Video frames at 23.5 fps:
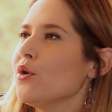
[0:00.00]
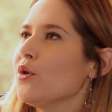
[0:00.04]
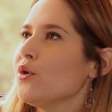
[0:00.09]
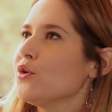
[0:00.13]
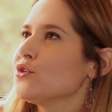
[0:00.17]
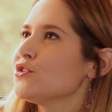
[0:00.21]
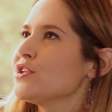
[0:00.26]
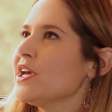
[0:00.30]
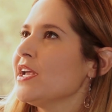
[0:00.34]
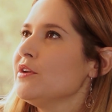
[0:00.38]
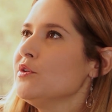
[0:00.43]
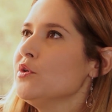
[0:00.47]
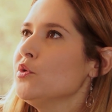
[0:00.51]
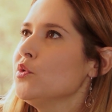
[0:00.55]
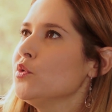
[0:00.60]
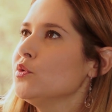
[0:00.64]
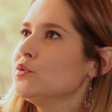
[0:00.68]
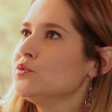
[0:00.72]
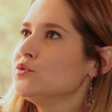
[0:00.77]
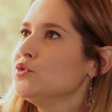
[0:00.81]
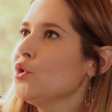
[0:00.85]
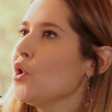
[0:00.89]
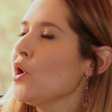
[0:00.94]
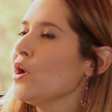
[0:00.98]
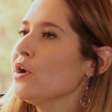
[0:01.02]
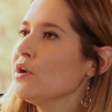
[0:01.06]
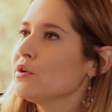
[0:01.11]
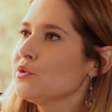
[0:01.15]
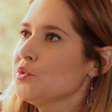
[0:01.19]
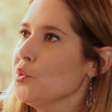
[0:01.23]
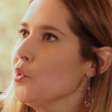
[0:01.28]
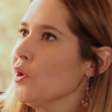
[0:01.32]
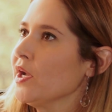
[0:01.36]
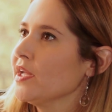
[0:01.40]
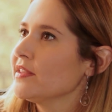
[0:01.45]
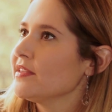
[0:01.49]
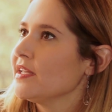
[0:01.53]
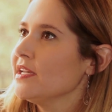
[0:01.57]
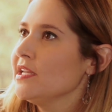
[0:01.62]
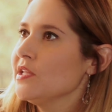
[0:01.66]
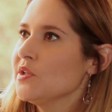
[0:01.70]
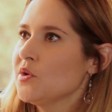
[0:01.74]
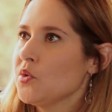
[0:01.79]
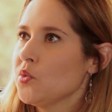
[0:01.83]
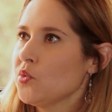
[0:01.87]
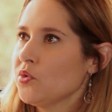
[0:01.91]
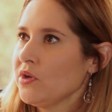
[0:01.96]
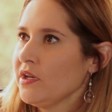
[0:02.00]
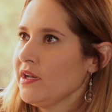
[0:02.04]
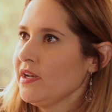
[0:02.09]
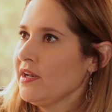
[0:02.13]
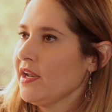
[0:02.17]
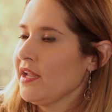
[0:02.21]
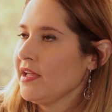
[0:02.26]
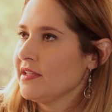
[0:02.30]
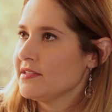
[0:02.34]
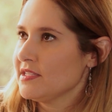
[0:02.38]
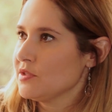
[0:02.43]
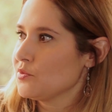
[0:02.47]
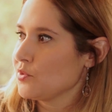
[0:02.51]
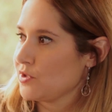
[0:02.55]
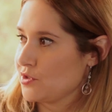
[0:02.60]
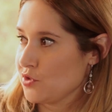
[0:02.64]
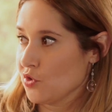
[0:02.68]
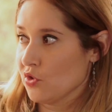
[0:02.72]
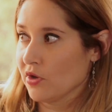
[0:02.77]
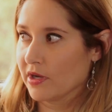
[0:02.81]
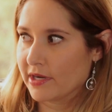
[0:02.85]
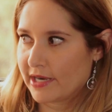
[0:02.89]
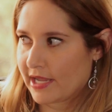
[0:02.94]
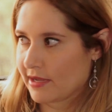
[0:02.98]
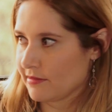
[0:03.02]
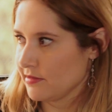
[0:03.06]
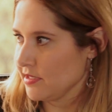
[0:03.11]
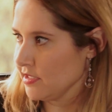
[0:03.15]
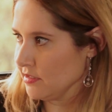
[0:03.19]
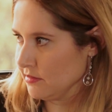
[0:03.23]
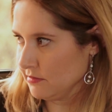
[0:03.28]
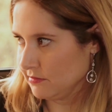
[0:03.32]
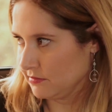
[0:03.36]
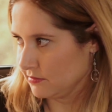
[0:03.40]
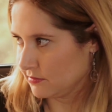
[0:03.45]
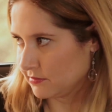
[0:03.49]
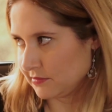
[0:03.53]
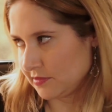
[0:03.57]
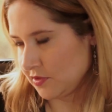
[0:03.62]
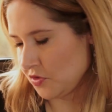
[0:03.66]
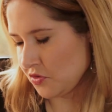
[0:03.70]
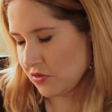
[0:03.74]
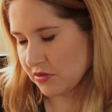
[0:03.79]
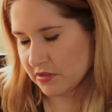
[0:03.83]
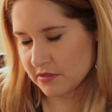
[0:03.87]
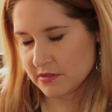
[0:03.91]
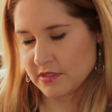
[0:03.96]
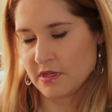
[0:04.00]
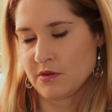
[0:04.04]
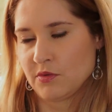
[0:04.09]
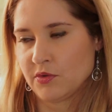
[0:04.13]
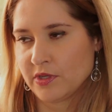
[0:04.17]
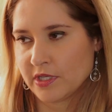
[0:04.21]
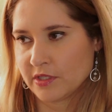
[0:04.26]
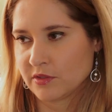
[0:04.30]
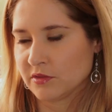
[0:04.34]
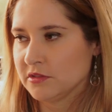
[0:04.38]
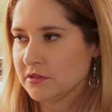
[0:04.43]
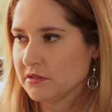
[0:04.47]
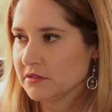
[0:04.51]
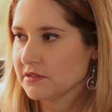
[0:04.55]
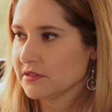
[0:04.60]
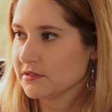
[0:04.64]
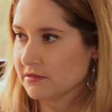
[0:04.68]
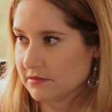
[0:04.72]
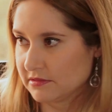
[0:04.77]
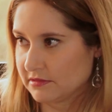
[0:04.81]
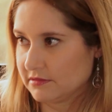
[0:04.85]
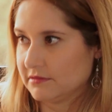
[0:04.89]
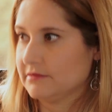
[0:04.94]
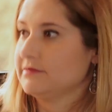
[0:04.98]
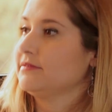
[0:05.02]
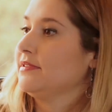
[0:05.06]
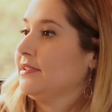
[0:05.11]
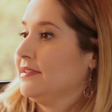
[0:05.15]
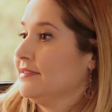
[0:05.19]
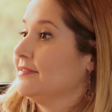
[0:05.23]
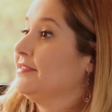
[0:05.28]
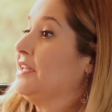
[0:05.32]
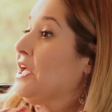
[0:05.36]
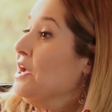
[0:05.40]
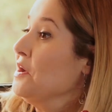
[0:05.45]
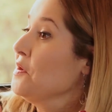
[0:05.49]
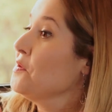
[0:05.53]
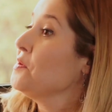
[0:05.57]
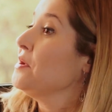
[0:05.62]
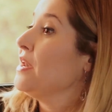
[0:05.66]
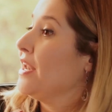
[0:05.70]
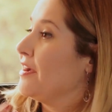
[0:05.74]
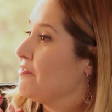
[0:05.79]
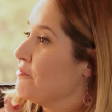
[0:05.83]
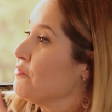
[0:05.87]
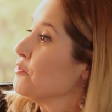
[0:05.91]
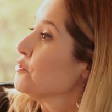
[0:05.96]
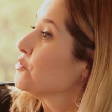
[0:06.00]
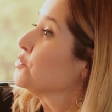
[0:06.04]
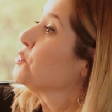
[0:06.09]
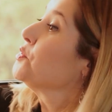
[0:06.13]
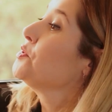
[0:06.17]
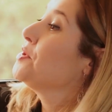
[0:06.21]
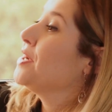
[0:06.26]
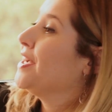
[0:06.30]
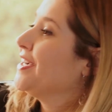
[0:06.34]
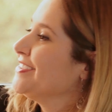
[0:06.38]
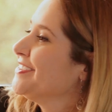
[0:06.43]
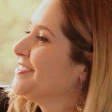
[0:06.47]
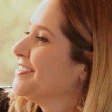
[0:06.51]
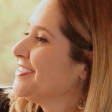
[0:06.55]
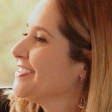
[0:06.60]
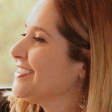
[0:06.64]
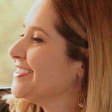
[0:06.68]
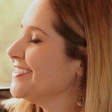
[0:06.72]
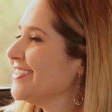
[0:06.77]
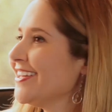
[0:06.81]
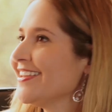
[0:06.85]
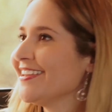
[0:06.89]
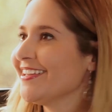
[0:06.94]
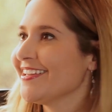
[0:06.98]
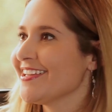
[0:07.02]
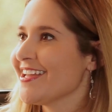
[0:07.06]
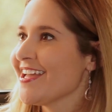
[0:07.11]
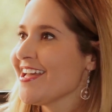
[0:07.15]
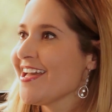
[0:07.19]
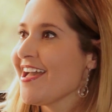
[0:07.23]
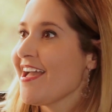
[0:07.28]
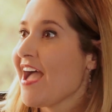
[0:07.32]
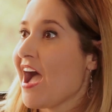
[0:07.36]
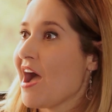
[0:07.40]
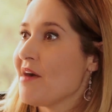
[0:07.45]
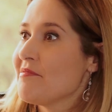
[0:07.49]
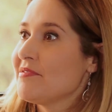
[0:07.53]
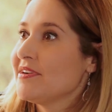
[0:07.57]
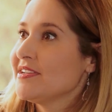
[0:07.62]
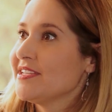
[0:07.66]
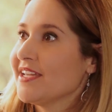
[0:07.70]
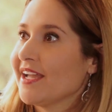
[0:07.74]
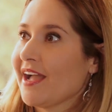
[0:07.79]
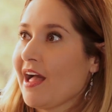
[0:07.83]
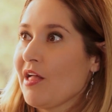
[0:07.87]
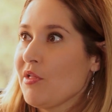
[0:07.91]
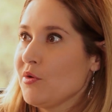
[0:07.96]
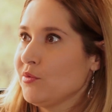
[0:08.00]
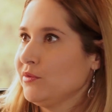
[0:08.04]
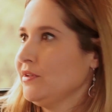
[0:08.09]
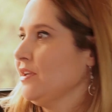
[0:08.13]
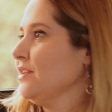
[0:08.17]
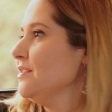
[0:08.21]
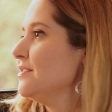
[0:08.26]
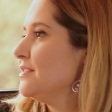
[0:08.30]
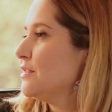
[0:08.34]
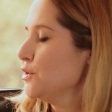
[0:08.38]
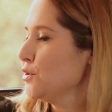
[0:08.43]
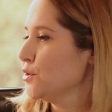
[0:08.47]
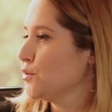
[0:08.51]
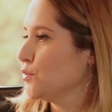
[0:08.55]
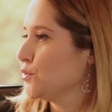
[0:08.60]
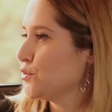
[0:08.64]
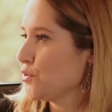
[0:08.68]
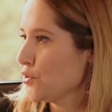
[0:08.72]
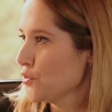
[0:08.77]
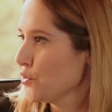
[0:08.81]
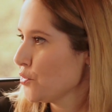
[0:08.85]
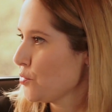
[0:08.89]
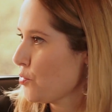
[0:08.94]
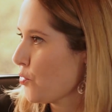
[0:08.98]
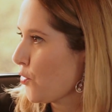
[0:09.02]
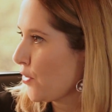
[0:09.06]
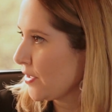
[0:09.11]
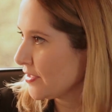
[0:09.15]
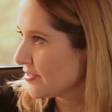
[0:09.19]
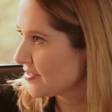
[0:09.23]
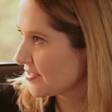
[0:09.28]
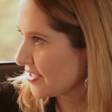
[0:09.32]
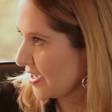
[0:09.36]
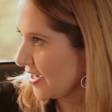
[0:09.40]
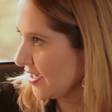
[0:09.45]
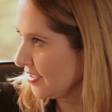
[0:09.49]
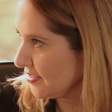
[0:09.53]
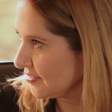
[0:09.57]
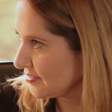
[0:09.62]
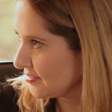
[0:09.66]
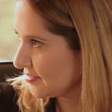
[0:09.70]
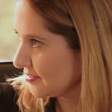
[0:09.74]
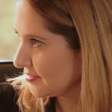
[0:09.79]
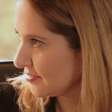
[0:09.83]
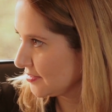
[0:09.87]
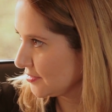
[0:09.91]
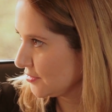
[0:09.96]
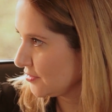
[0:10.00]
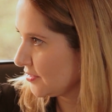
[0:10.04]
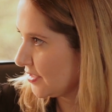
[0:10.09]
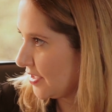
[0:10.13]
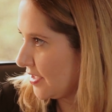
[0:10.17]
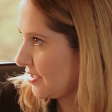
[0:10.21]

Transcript: O sea, no, no han, nunca he tenido una situación grave, ¿no? Desde luego que no. Tengo la fortuna, como te decía, de haber llegado a una institución como esta, ¿no?